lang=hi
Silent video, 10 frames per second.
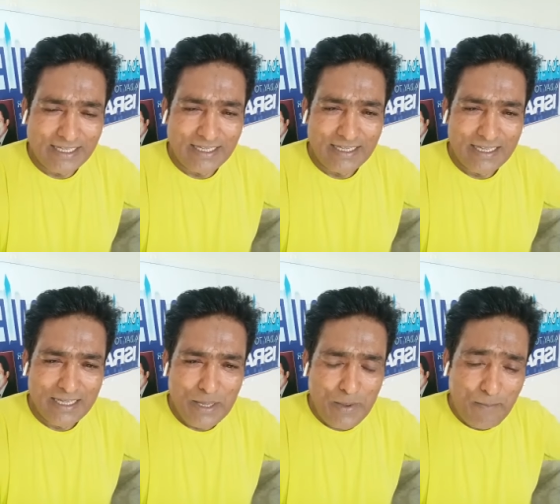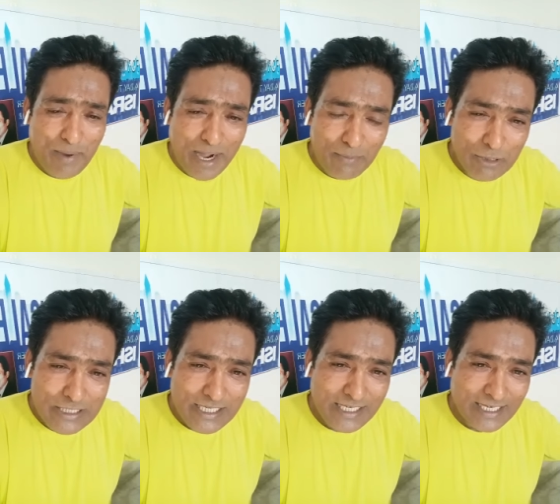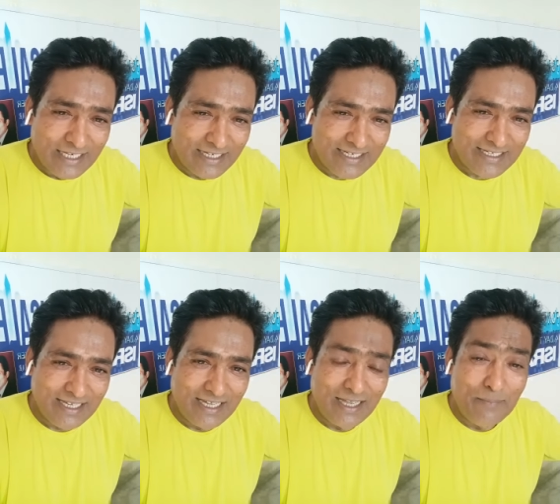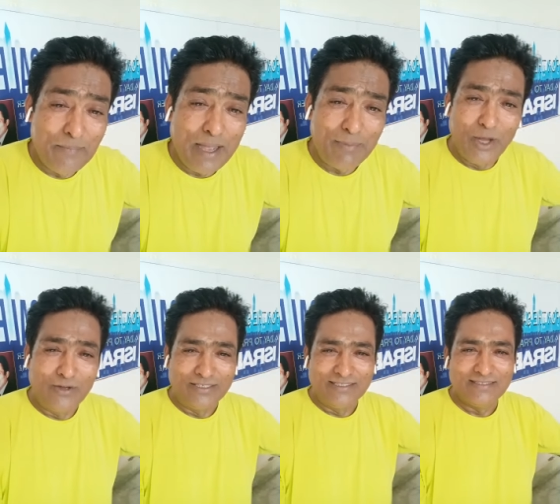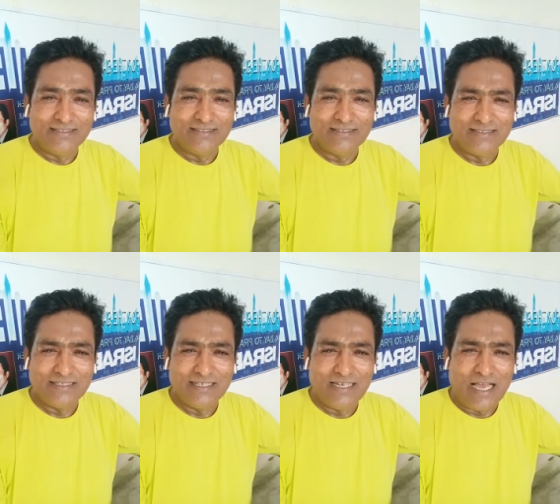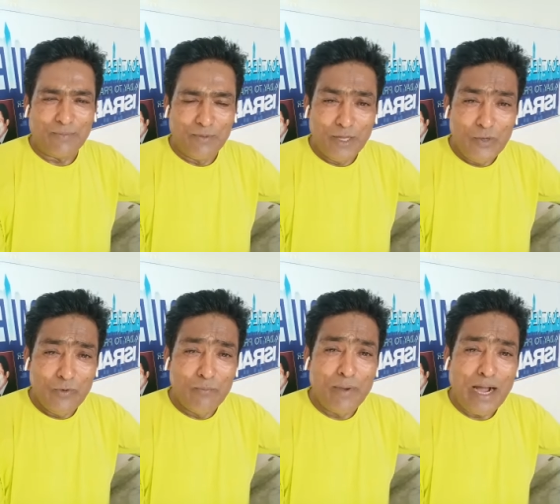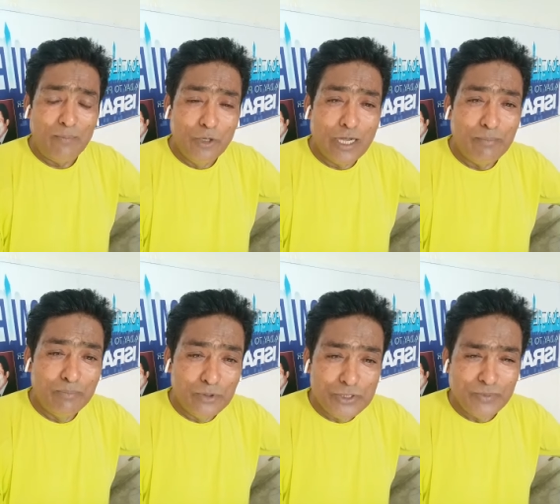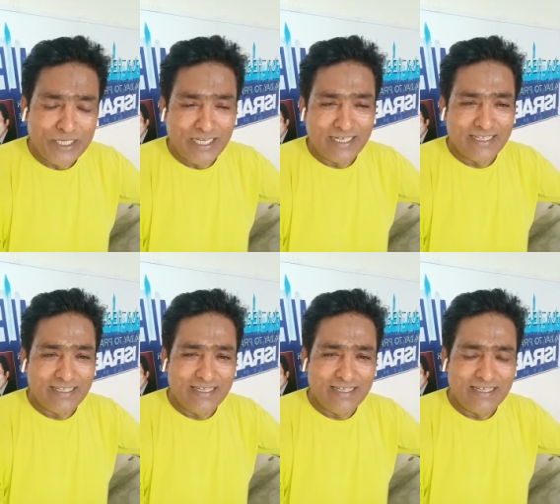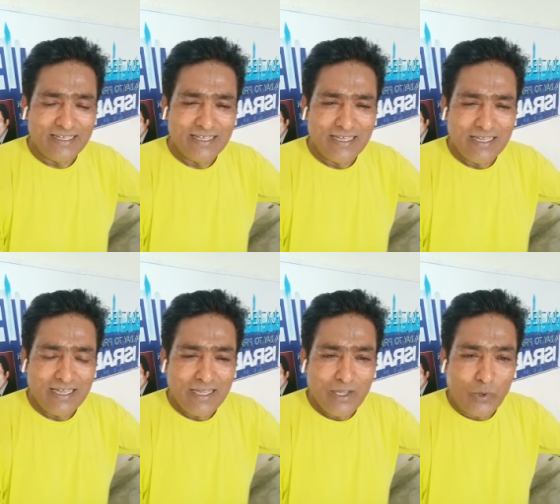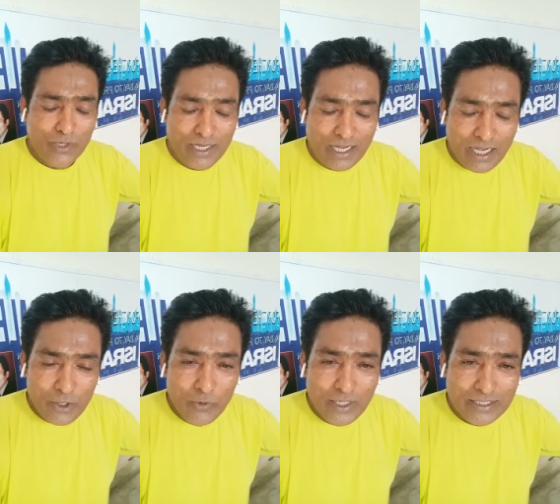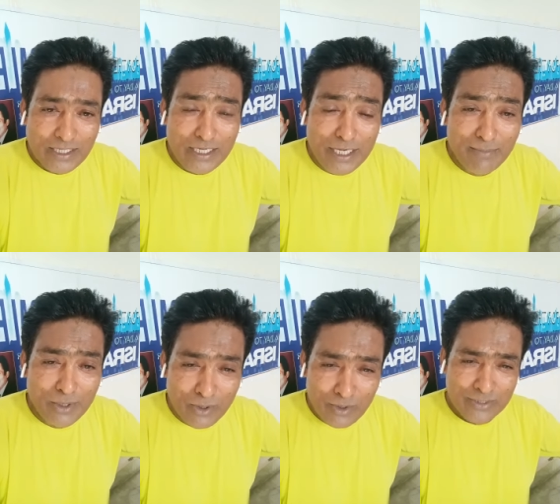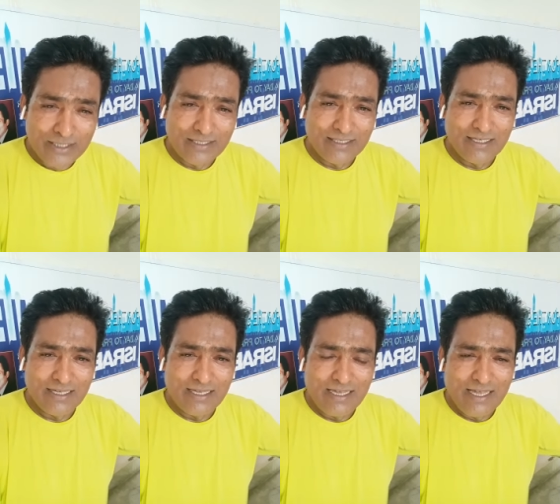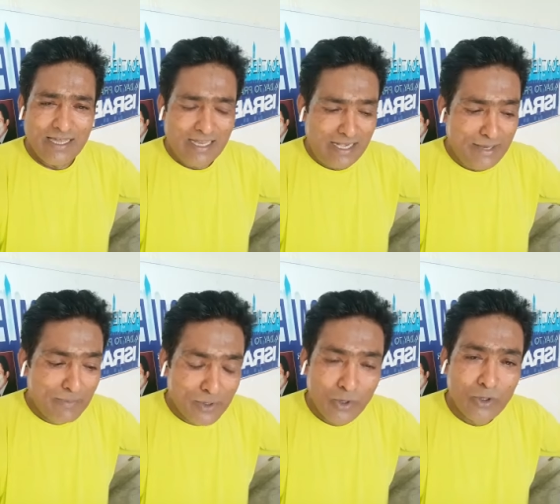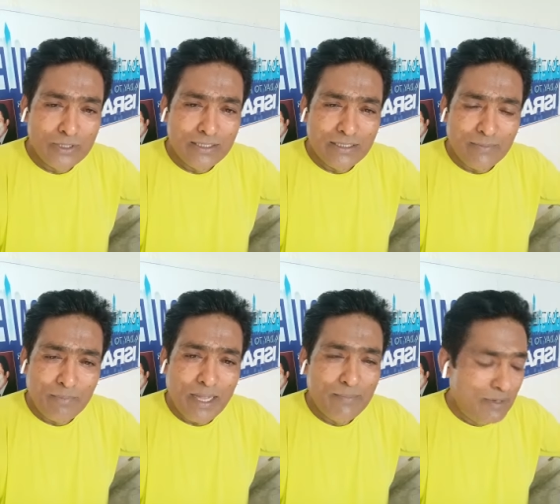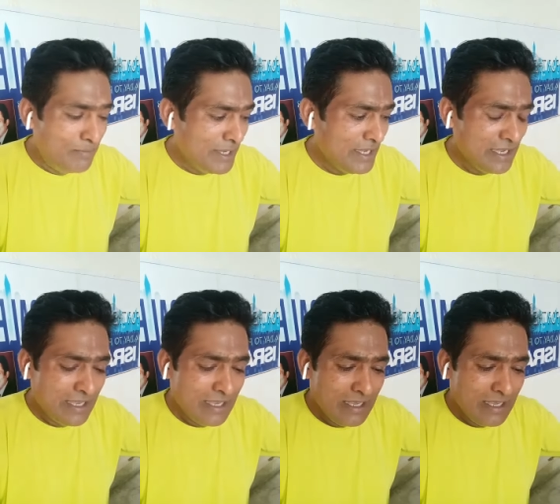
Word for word: है बाबुल से निकला रास्ता है बेबलॉन आपको मालूम वो बाबुल का बुर्ज बना रहे थे उनका अगुआ था निमरोद निमरोद बाइबल में